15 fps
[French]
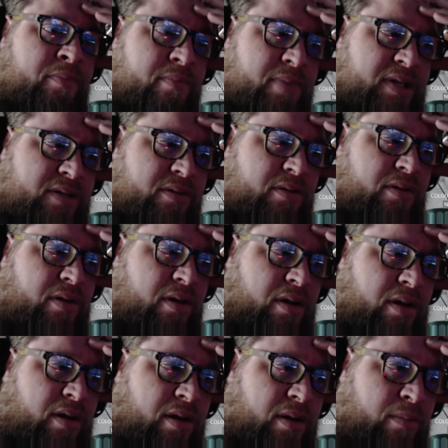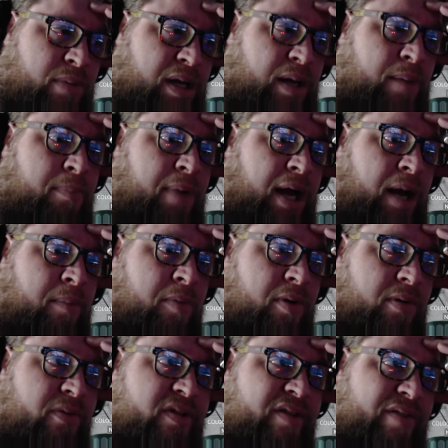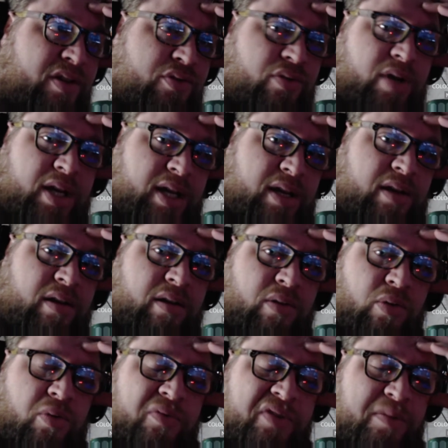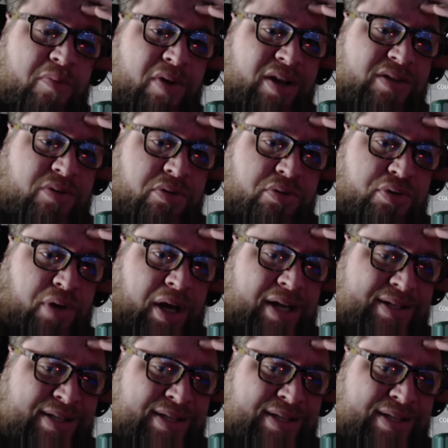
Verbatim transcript: parce que euh, bah, apparemment, ça va durer. Le confinement risque de durer assez